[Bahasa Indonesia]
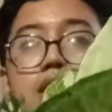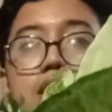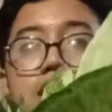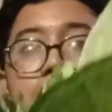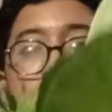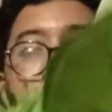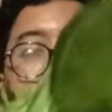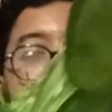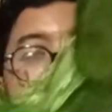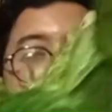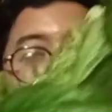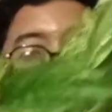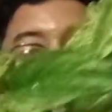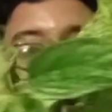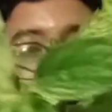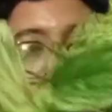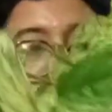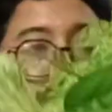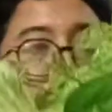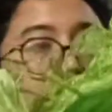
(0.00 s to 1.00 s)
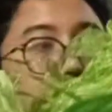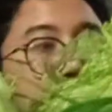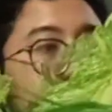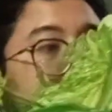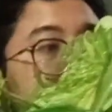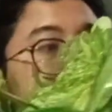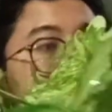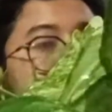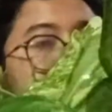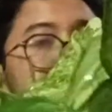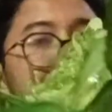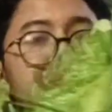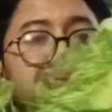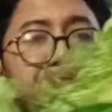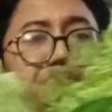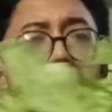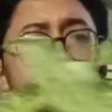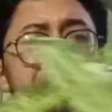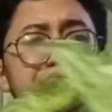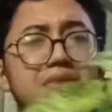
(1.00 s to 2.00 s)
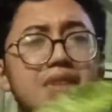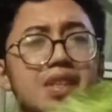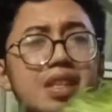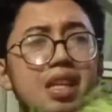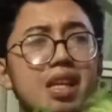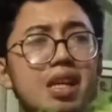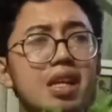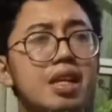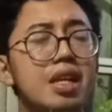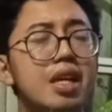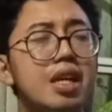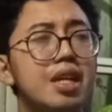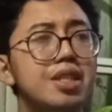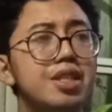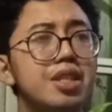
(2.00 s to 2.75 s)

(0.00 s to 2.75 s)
Ini banyak Singonium dari